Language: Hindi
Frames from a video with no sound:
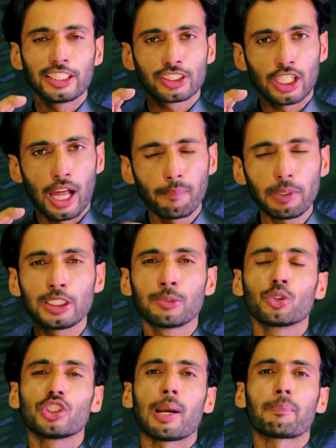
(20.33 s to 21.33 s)
इस्लामी
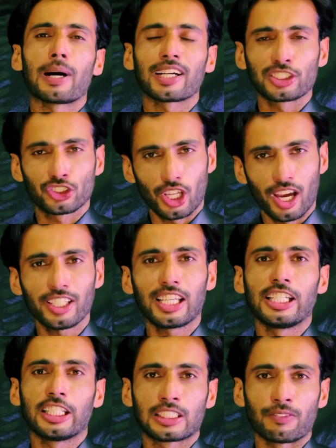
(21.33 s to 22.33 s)
जमहूरिया पाकिस्तान
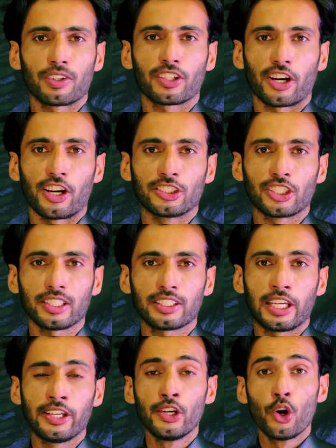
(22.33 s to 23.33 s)
के लिए सफ़र करना
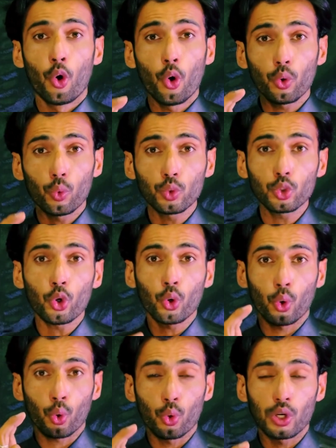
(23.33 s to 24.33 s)
चाहते हैं और उनको
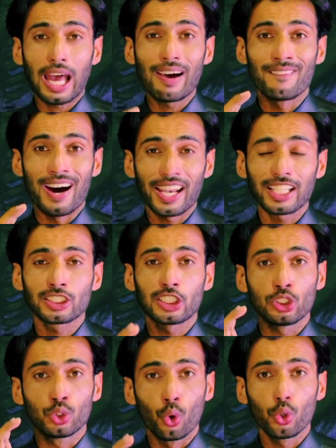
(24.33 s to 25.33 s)
कोरोना वायरस
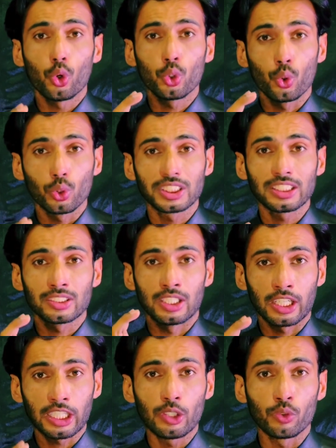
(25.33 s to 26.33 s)
की दोनों डोजेज़
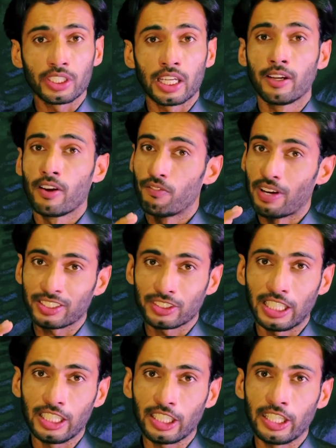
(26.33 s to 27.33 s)
लगी हुई हैं
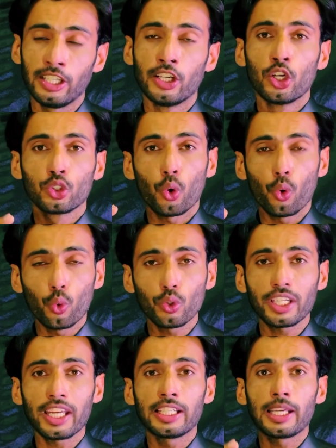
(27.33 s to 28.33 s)
वैक्सीन की तो
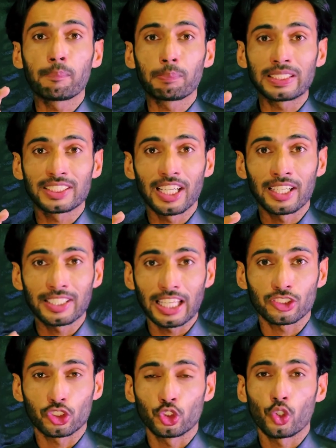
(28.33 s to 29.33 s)
उनके लिए पी सी आर
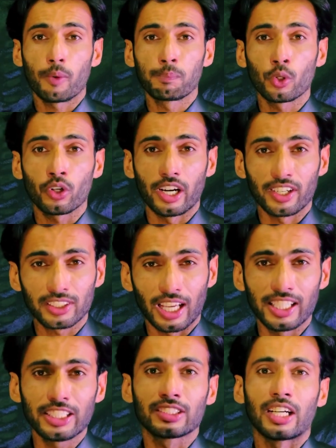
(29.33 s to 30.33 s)
टेस्ट जो आप लोग
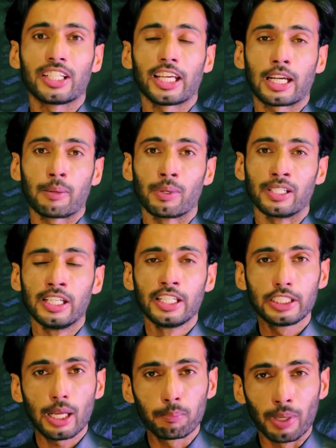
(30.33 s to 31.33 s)
अड़तालीस 48 घंटे कबल
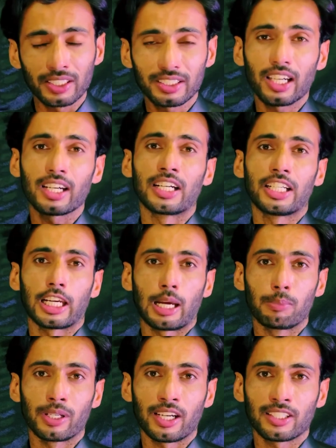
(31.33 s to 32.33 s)
या बहत्तर घंटे
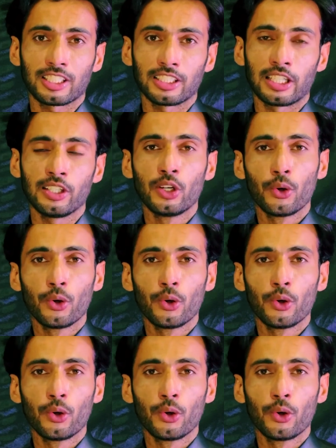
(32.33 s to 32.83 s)
कबल करते थे